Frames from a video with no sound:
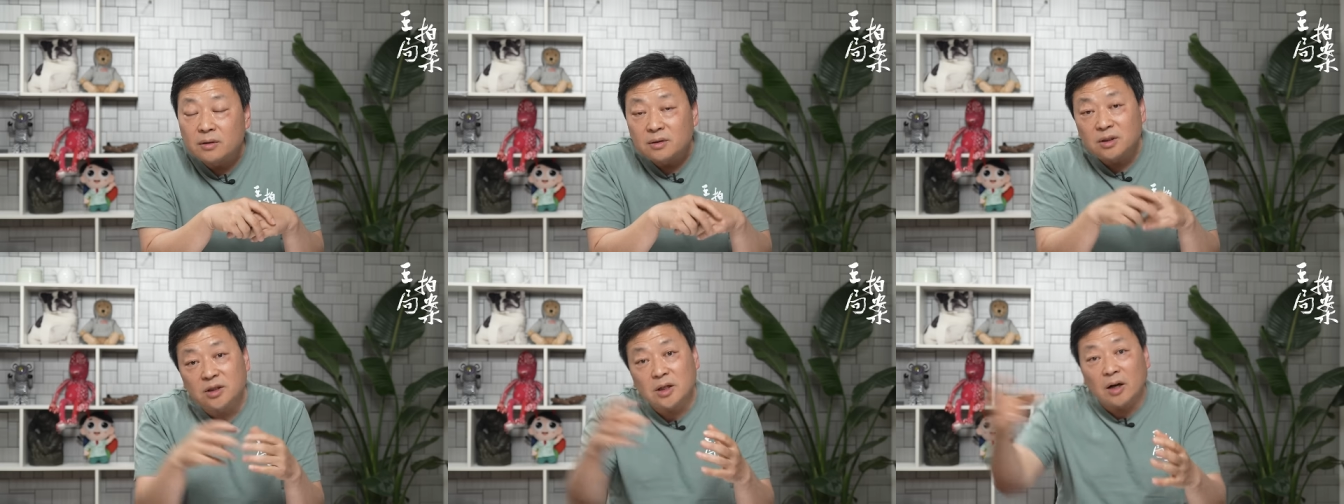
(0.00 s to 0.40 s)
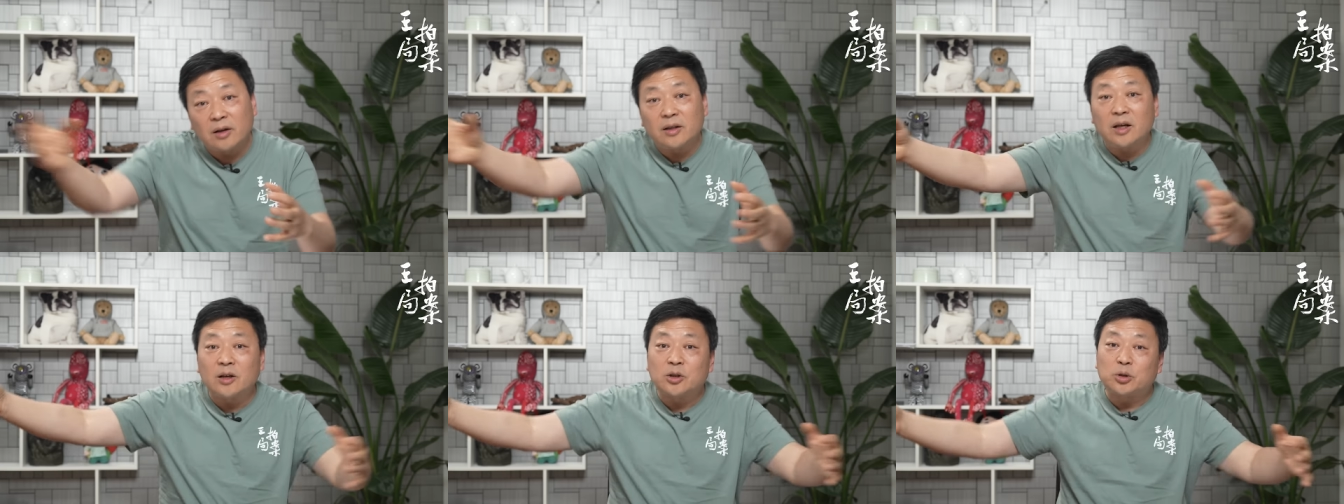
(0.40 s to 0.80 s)
你想想
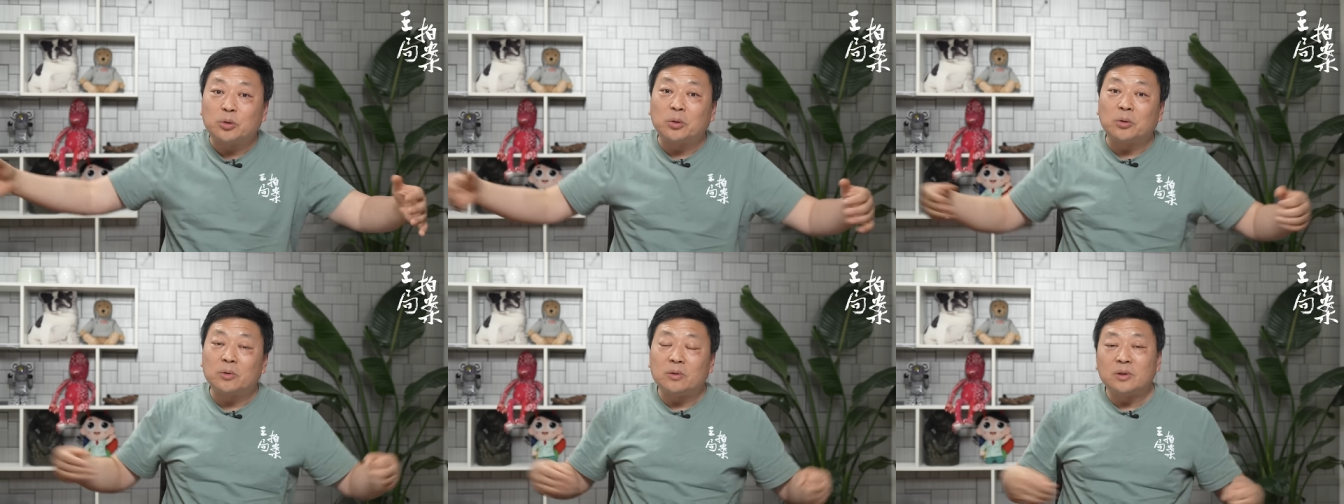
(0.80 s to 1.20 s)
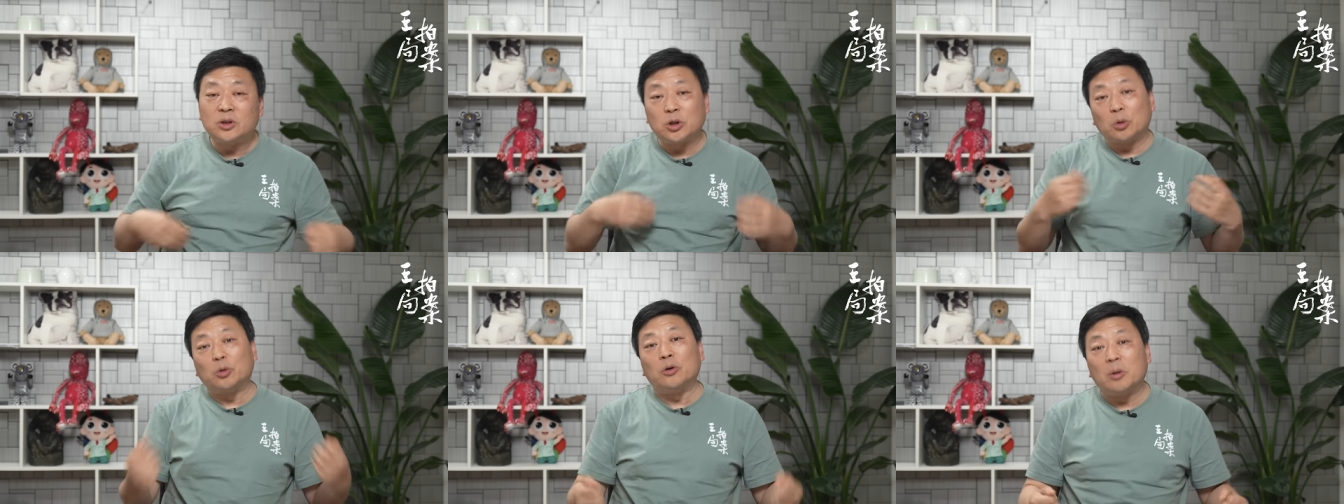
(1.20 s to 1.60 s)
那个时候
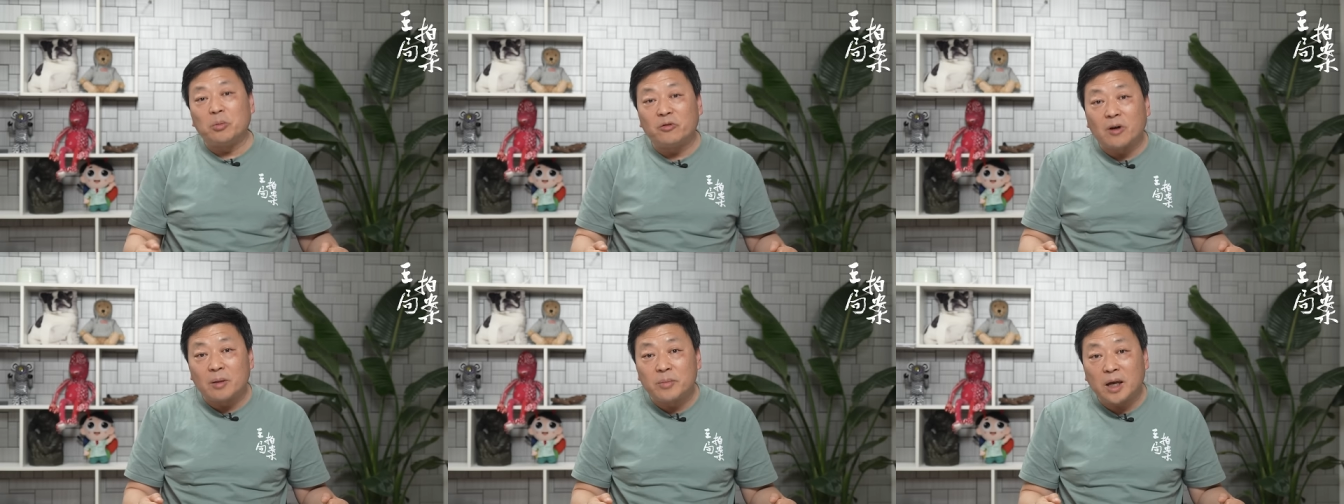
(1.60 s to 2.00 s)
交通也不方